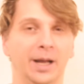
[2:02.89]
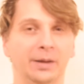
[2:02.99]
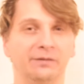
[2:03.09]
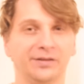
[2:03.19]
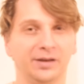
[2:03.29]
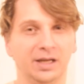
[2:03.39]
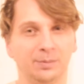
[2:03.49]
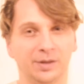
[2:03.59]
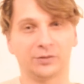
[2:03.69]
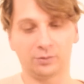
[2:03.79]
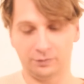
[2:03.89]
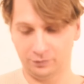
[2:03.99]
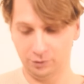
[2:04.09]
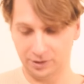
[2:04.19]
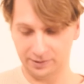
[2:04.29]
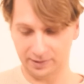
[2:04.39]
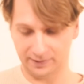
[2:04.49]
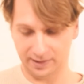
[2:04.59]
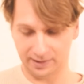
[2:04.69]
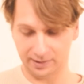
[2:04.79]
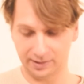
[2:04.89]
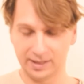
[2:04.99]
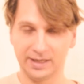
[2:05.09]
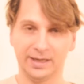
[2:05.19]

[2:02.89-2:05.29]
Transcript: äh, was dann eben dazu geführt hat, dass er dann